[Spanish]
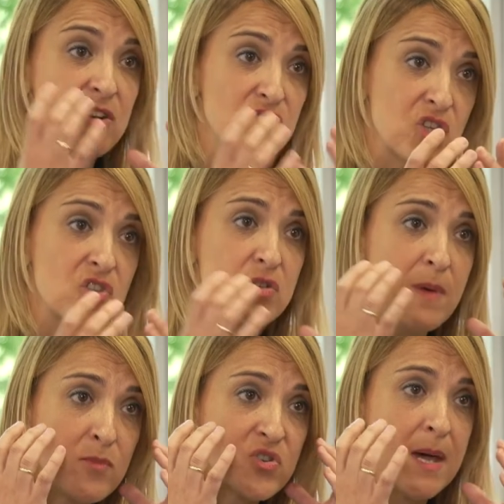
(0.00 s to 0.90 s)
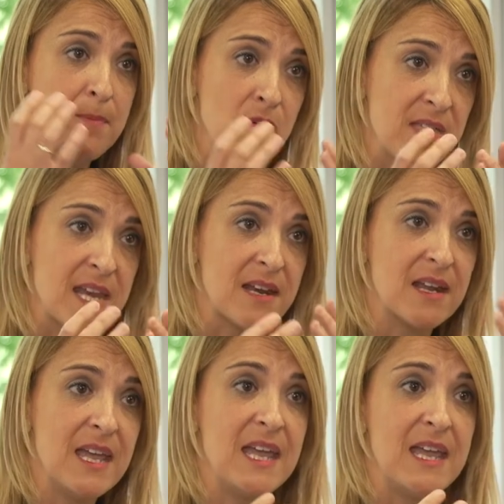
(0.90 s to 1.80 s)
nosotros vamos a poder
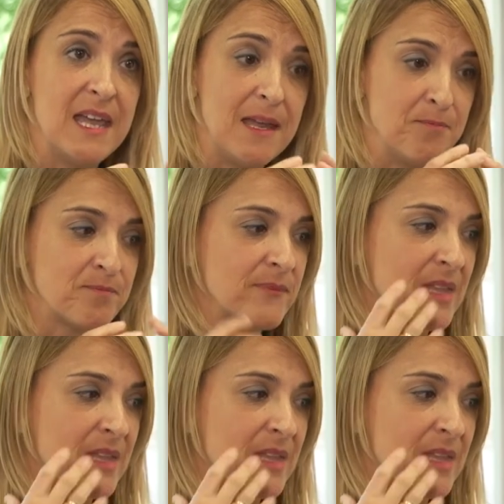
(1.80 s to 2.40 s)
eh,